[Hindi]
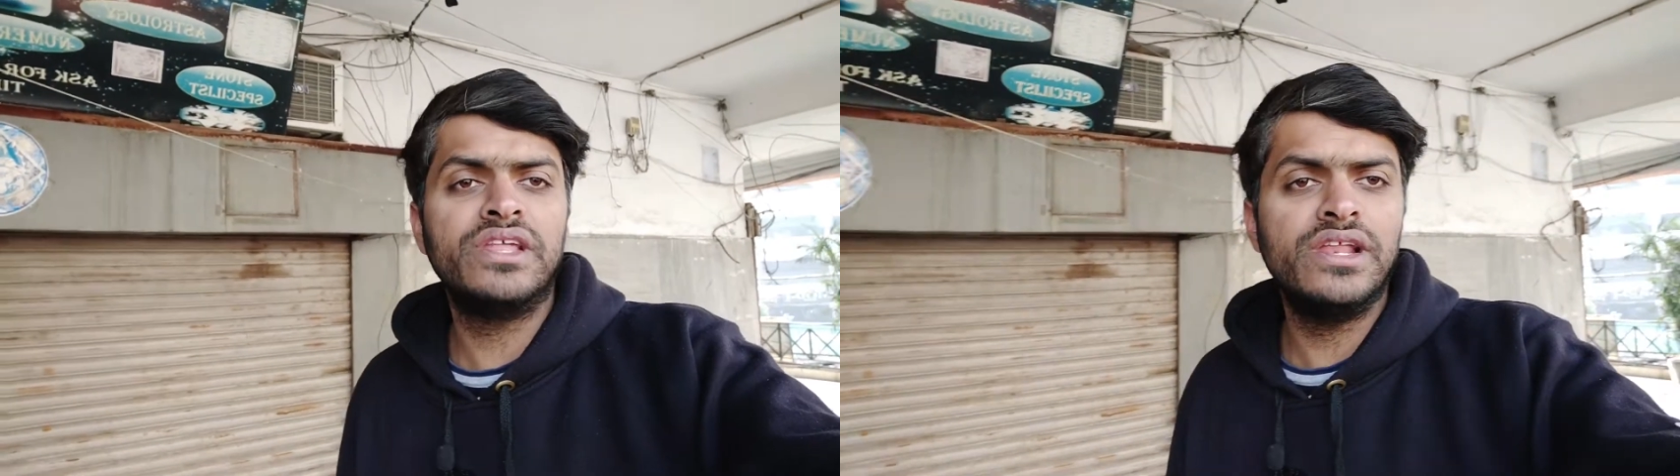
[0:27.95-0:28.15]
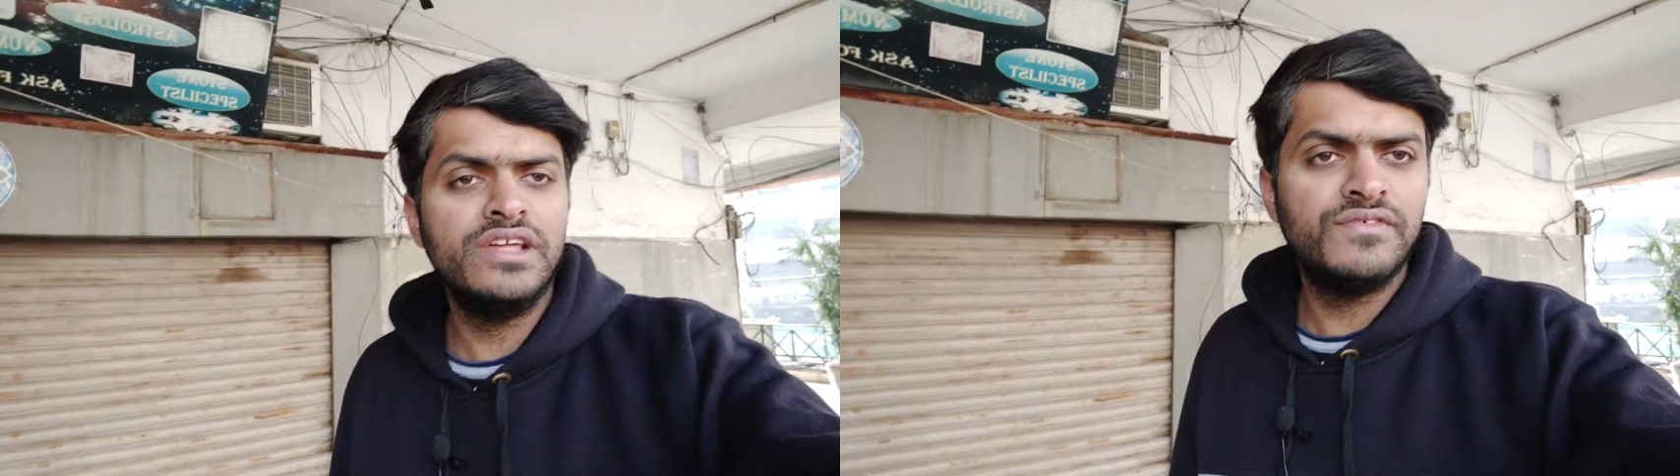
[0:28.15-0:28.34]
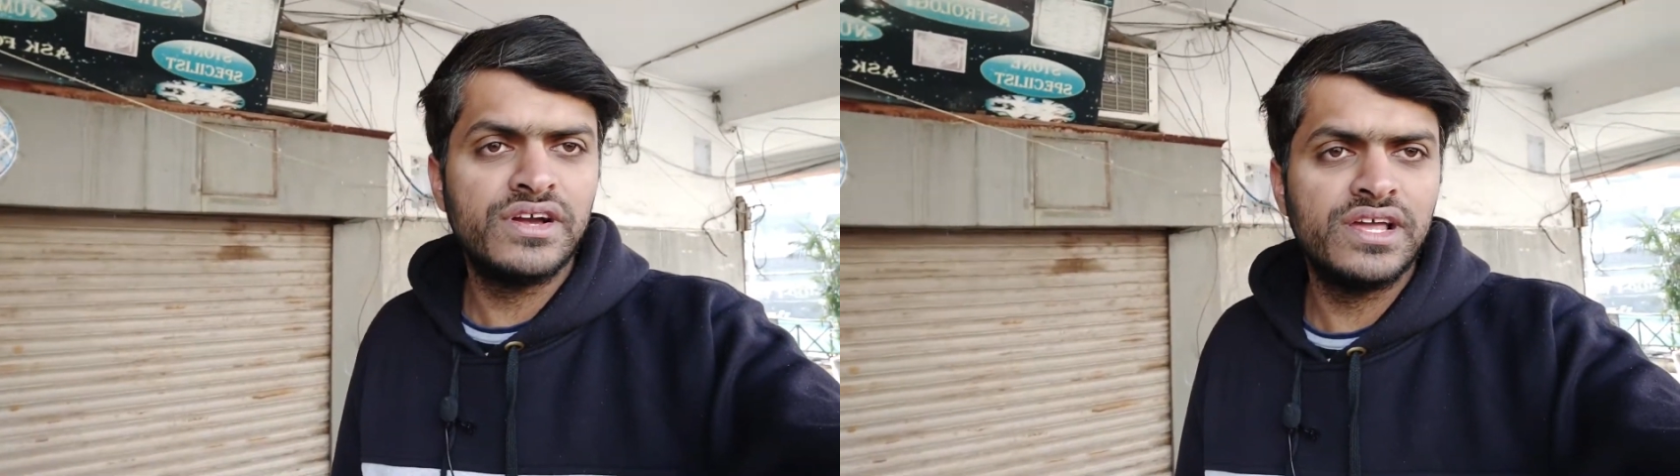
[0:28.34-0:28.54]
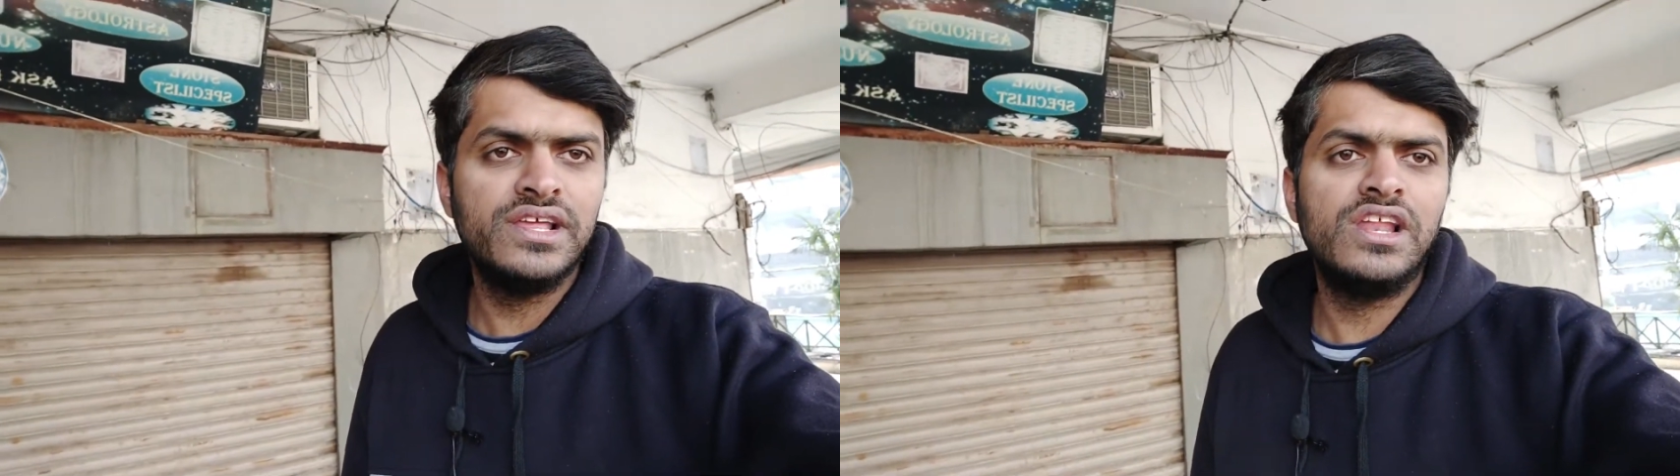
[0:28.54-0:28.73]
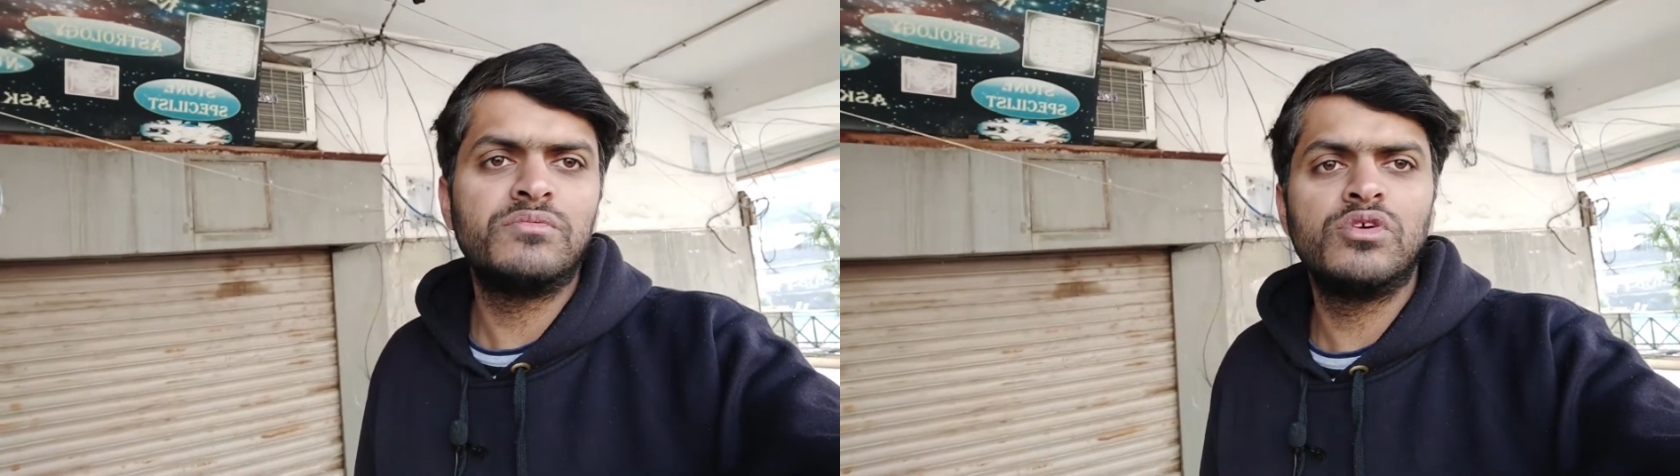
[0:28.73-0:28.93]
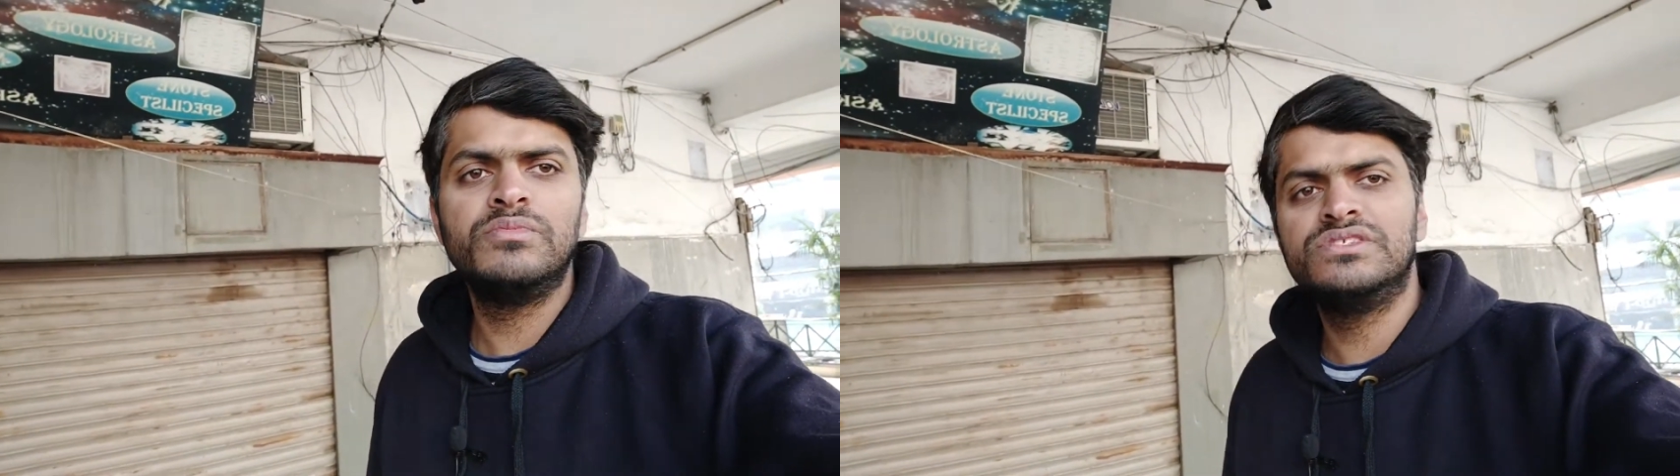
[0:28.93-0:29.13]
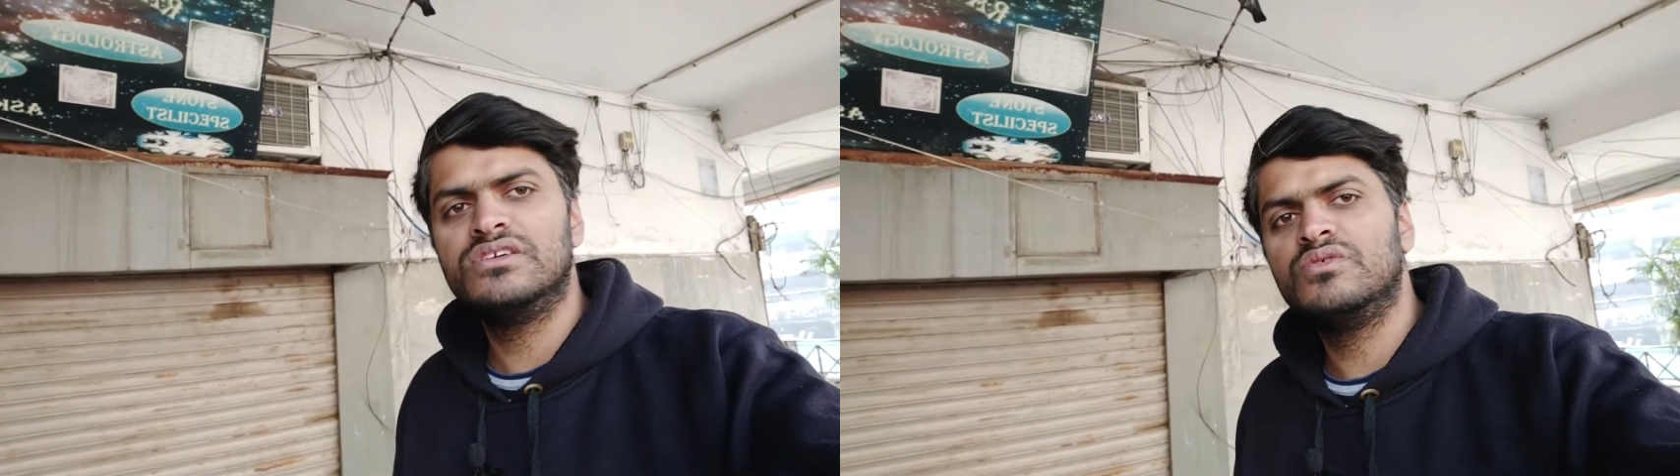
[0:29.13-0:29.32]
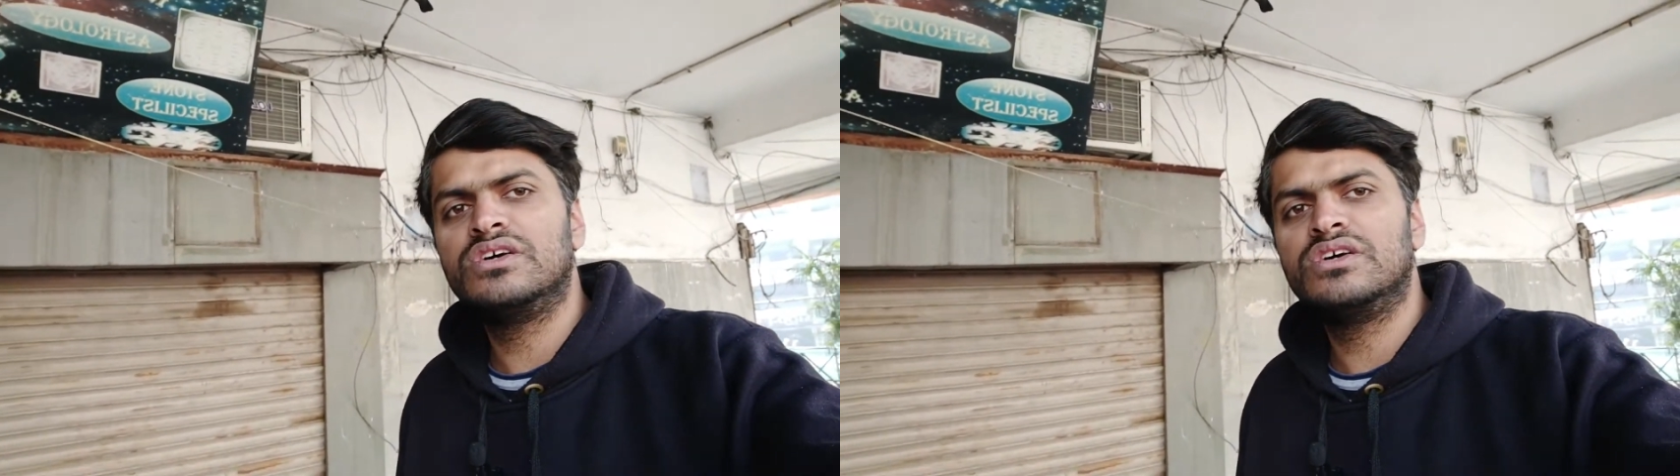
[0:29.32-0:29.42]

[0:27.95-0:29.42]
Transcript: डेली वर्क के लिए लैपटॉप भी चाहिए